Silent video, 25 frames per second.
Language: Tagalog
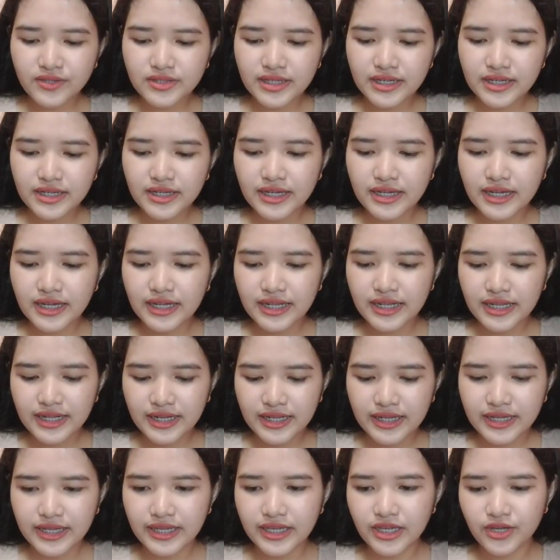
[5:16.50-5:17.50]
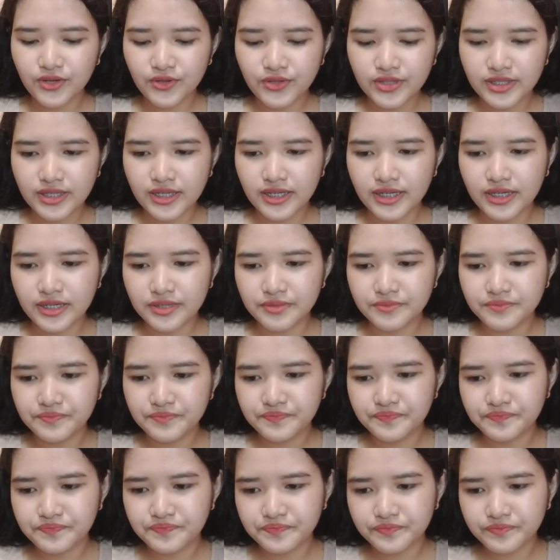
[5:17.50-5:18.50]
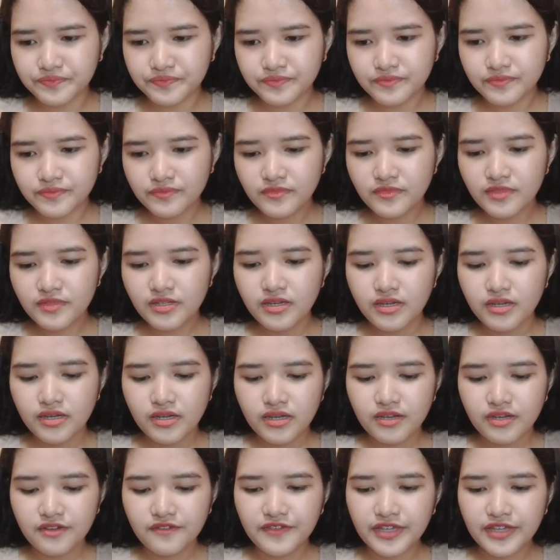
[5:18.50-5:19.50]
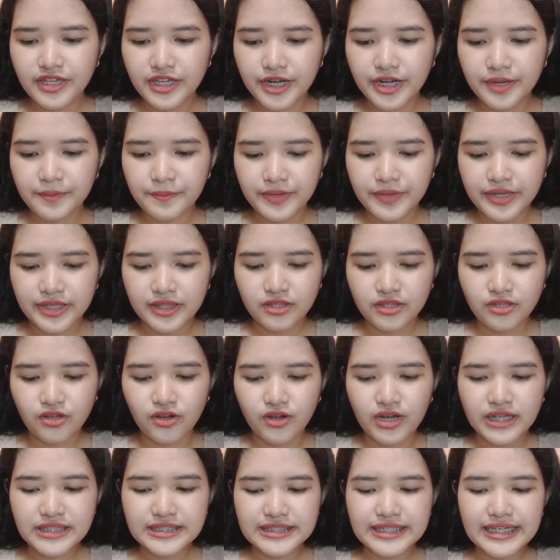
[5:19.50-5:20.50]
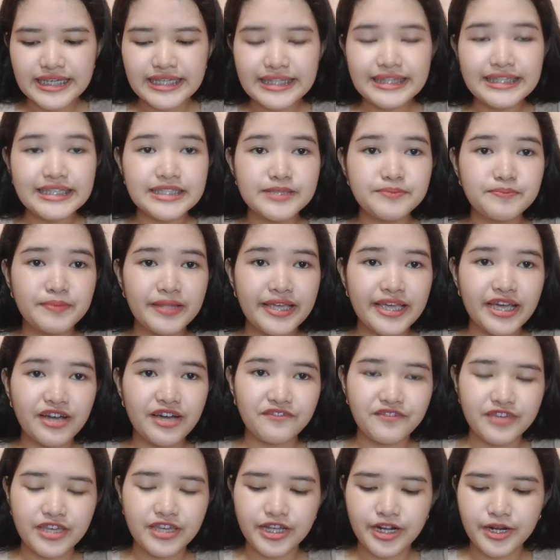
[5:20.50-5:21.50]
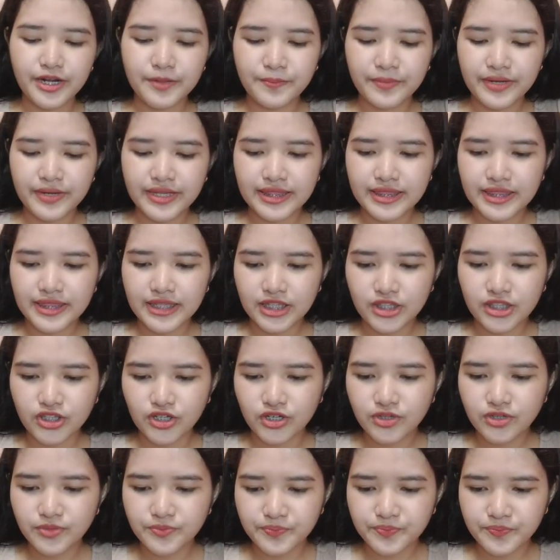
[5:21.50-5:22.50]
naglalagay ako ng fingerprint ko kasi in-display ang fingerprint nito.